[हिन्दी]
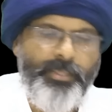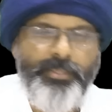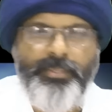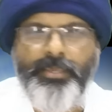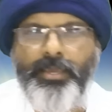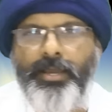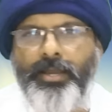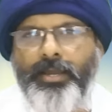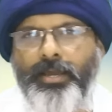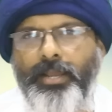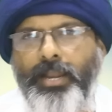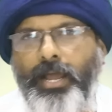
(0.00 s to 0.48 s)

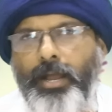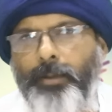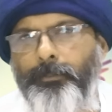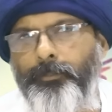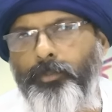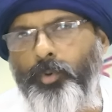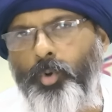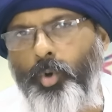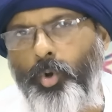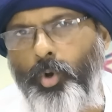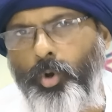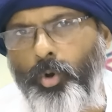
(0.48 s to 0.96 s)
देखिए अगर
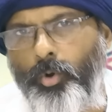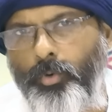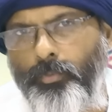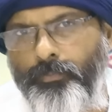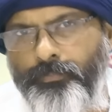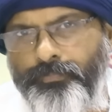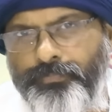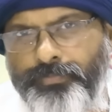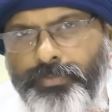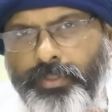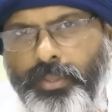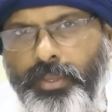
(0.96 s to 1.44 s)
आपको
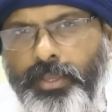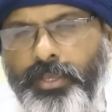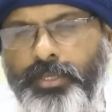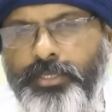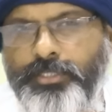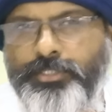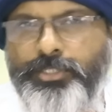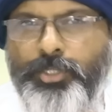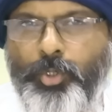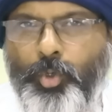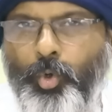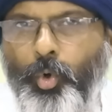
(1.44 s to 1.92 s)

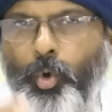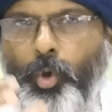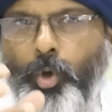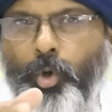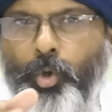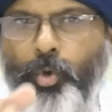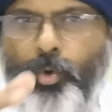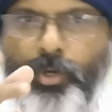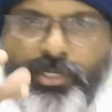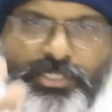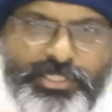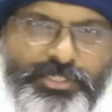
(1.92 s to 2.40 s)
किसी
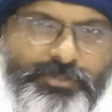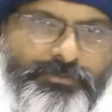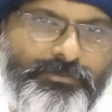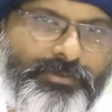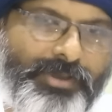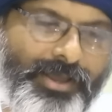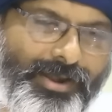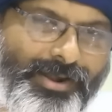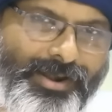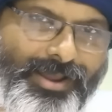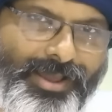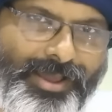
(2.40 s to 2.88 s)
गोल को अचीव
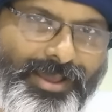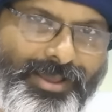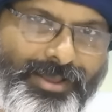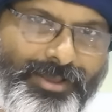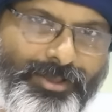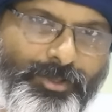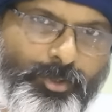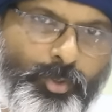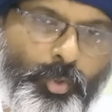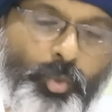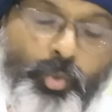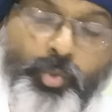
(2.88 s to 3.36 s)
करना
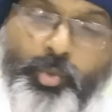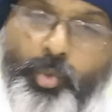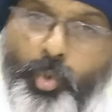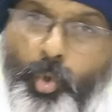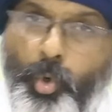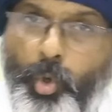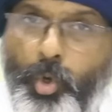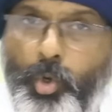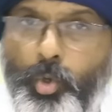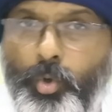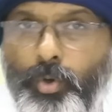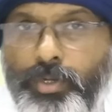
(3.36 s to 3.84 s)
है तो उस
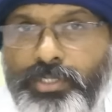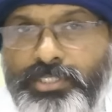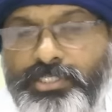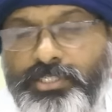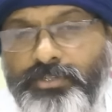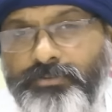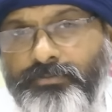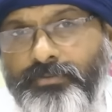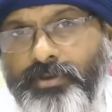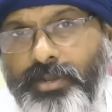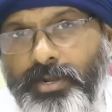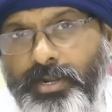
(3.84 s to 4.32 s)
गोल को
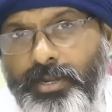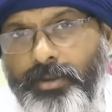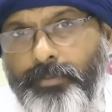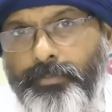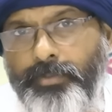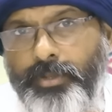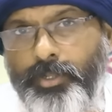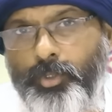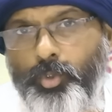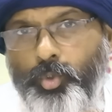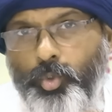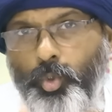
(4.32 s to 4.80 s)
अचीव करने
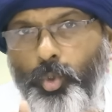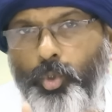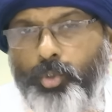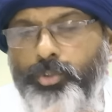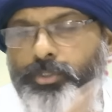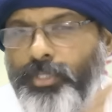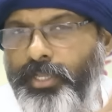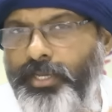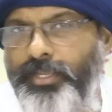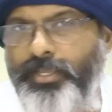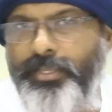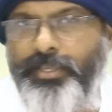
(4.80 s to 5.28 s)
में दो
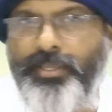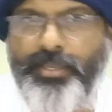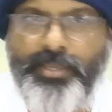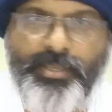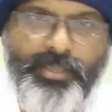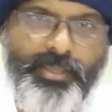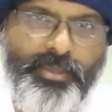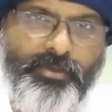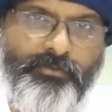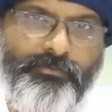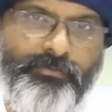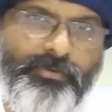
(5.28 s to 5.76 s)
तरीके
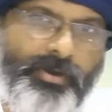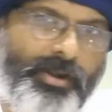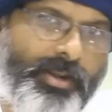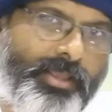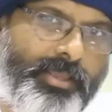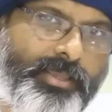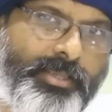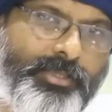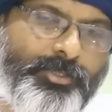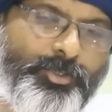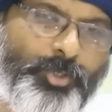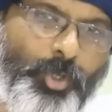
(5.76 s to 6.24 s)
के
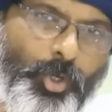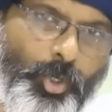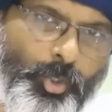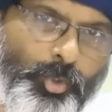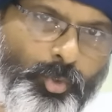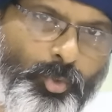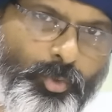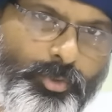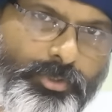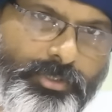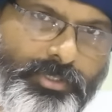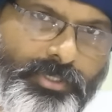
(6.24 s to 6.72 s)
वर्क की
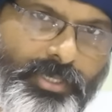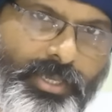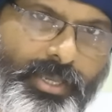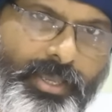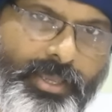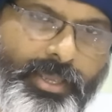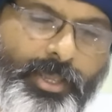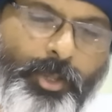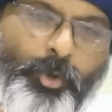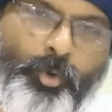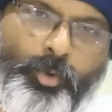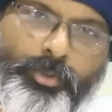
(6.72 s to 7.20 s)
ज़रूरत होती
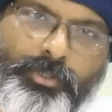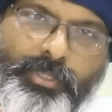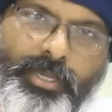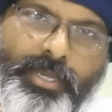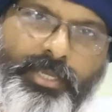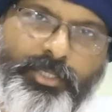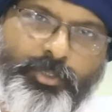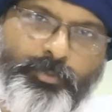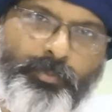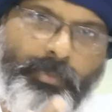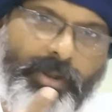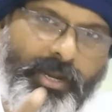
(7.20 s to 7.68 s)
है एक होता
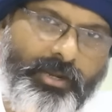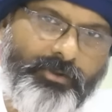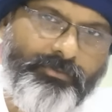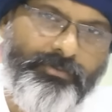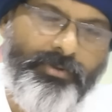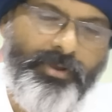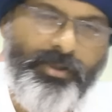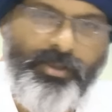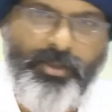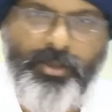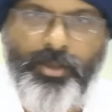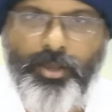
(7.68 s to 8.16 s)
है स्मार्ट
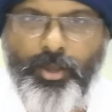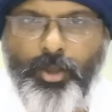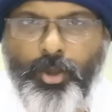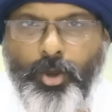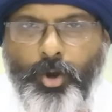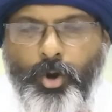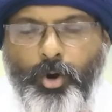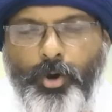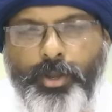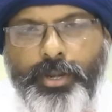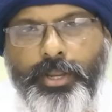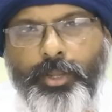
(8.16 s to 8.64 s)

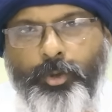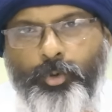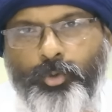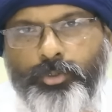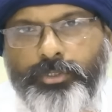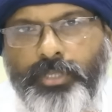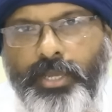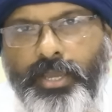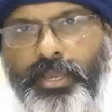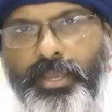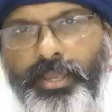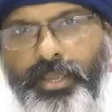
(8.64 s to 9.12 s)
वर्क और एक
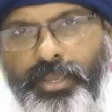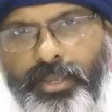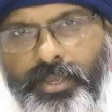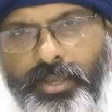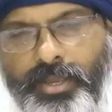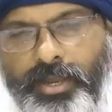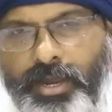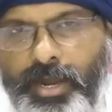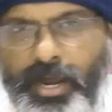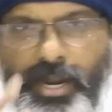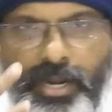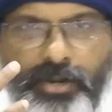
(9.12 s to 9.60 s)
होता है
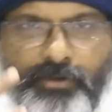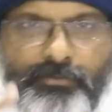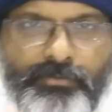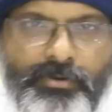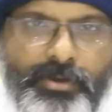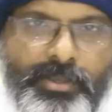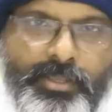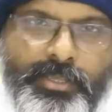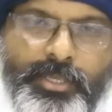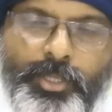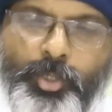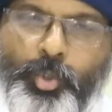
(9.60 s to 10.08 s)
हार्ड
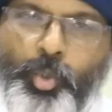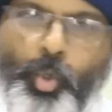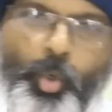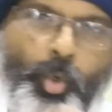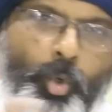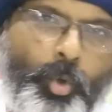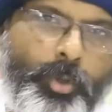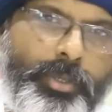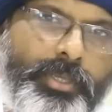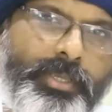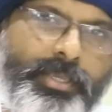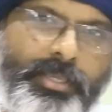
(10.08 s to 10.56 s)
वर्क ये
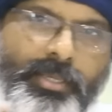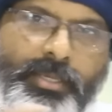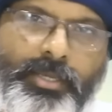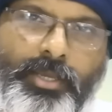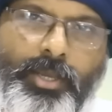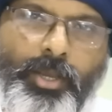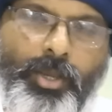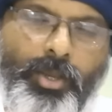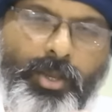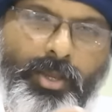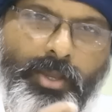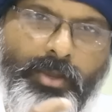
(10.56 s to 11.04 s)
दोनों ही
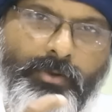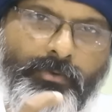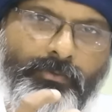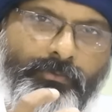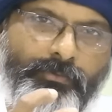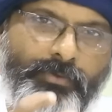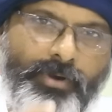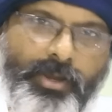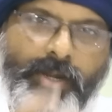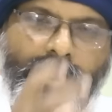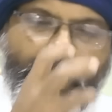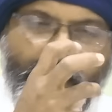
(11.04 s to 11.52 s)

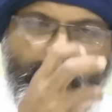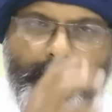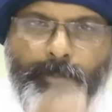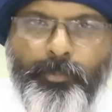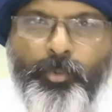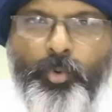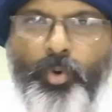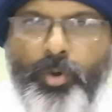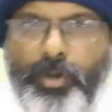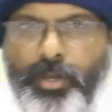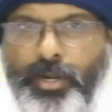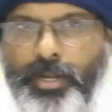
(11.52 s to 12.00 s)
वर्क
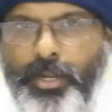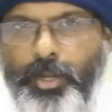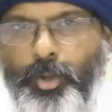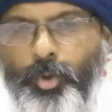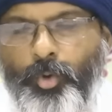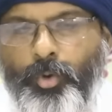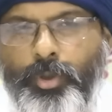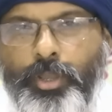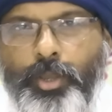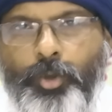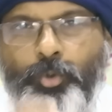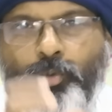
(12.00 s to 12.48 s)
आपको करने
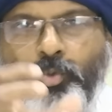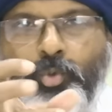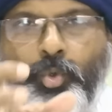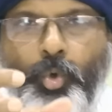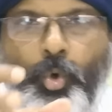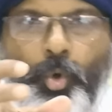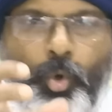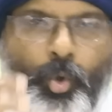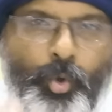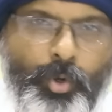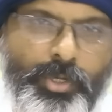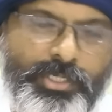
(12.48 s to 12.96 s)
होंगे उस
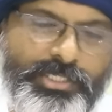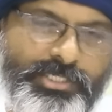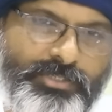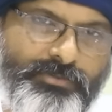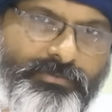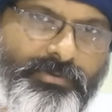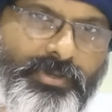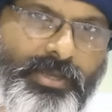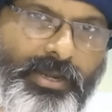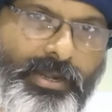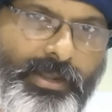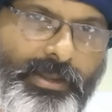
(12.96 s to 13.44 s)
गोल को
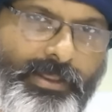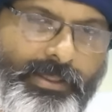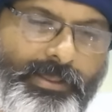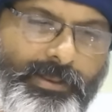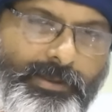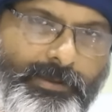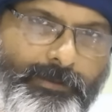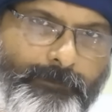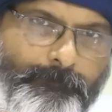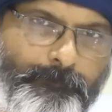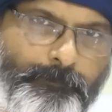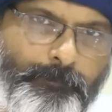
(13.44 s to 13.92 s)
अचीव करने
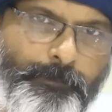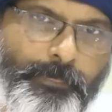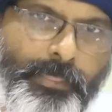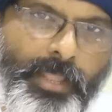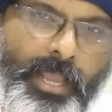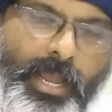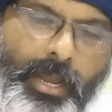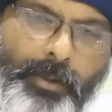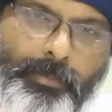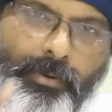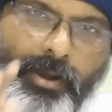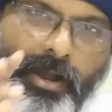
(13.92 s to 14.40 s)
के लिए
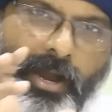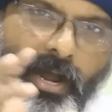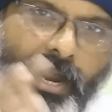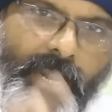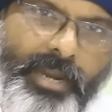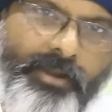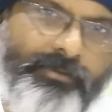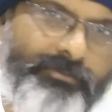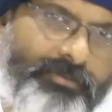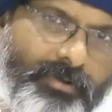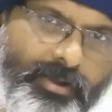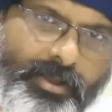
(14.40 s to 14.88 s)
अब
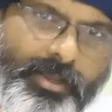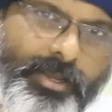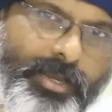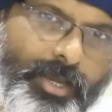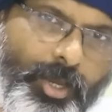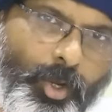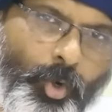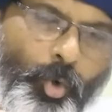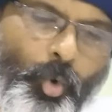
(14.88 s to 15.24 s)
हार्डवर्क का